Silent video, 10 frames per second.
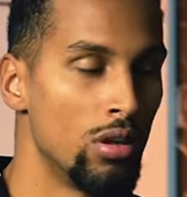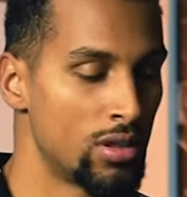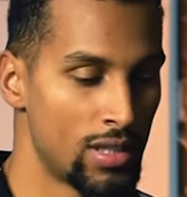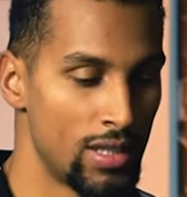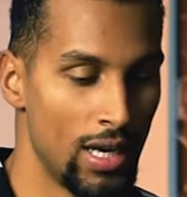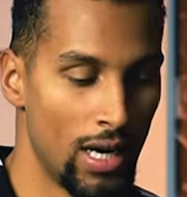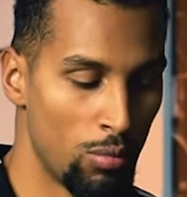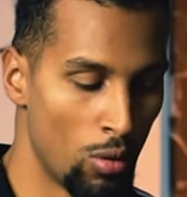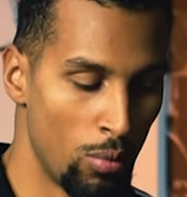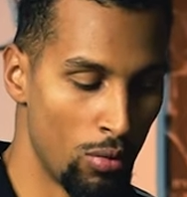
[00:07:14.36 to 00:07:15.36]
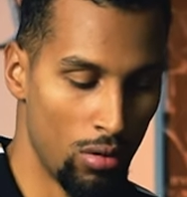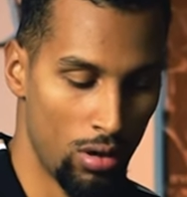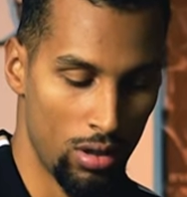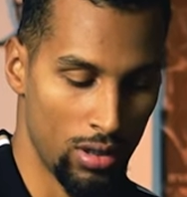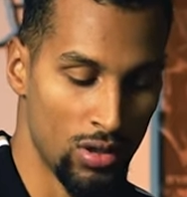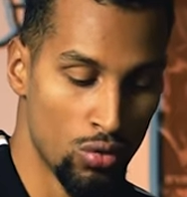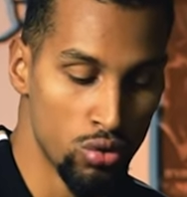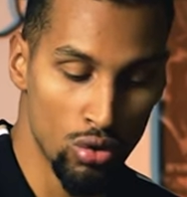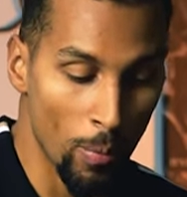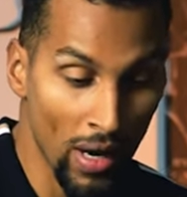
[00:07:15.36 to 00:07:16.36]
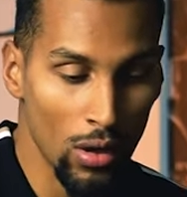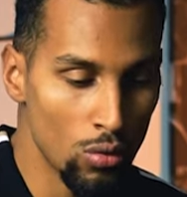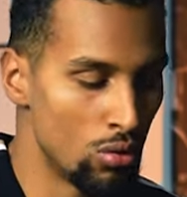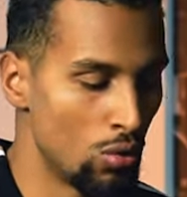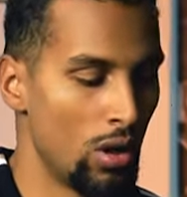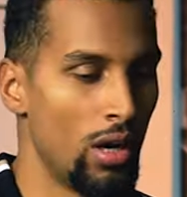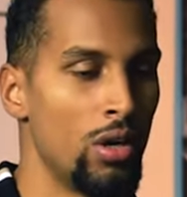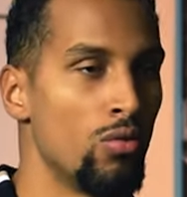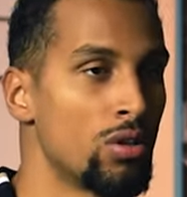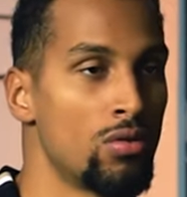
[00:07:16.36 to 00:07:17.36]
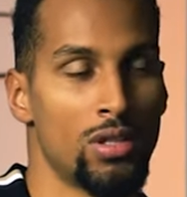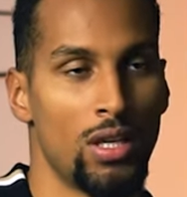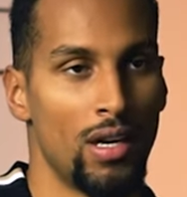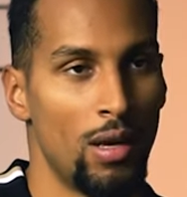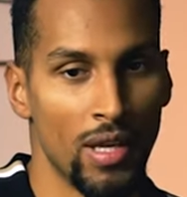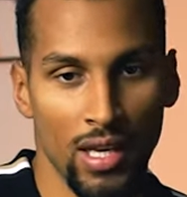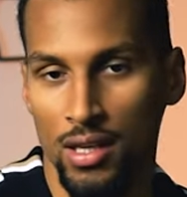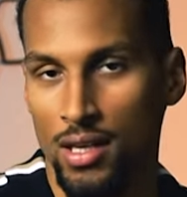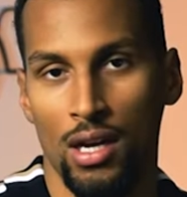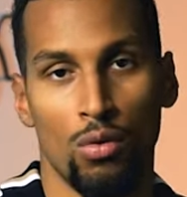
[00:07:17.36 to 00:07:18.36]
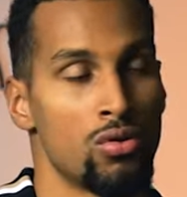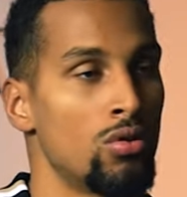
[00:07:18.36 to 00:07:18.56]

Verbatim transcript: euh, ce qu'il y a à propos euh, qui touche de près ou de loin à une voiture, ça va de la mécanique à la course